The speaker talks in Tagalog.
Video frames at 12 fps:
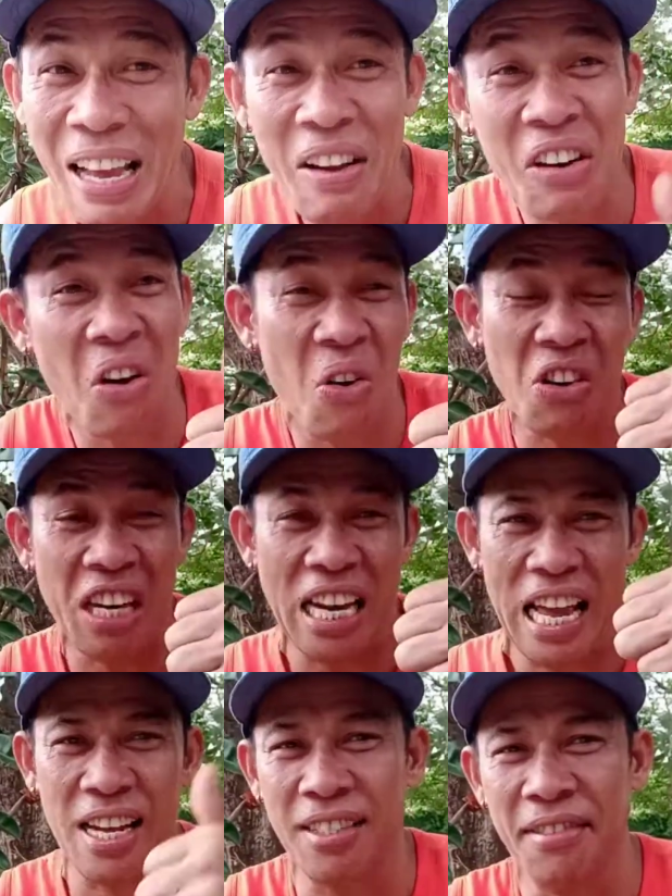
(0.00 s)
Pero okay
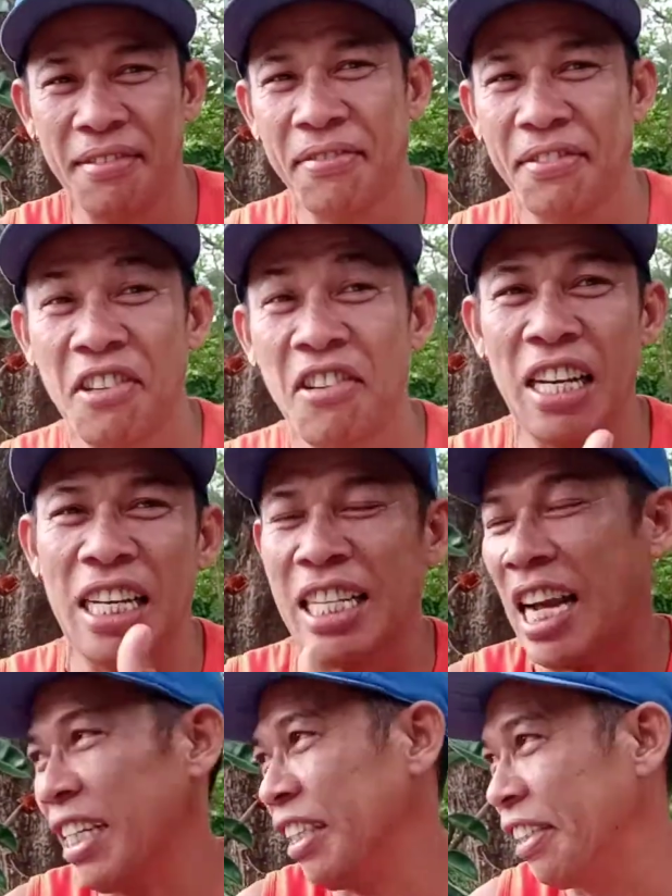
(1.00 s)
lang, okay lang
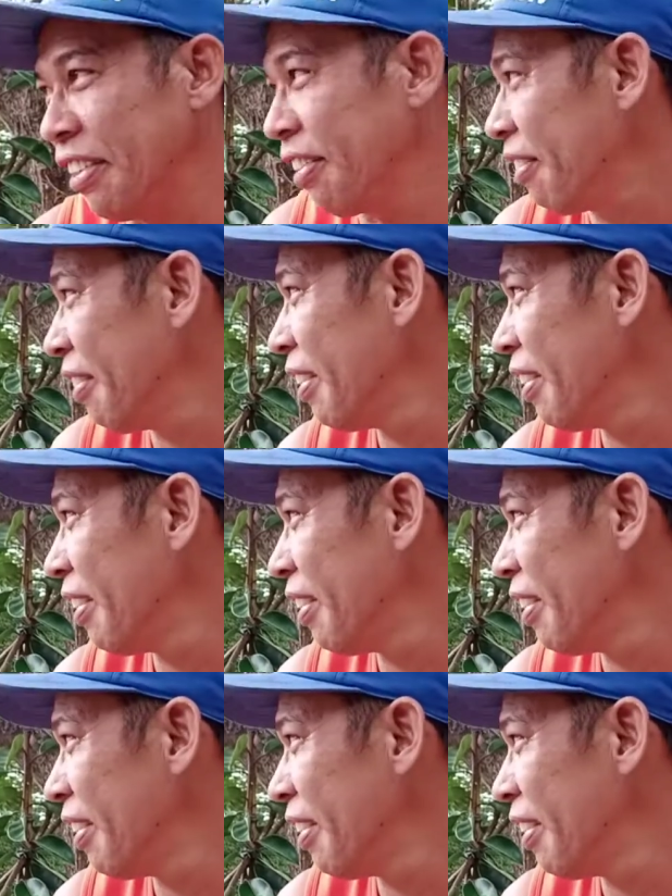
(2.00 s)
sa akin yun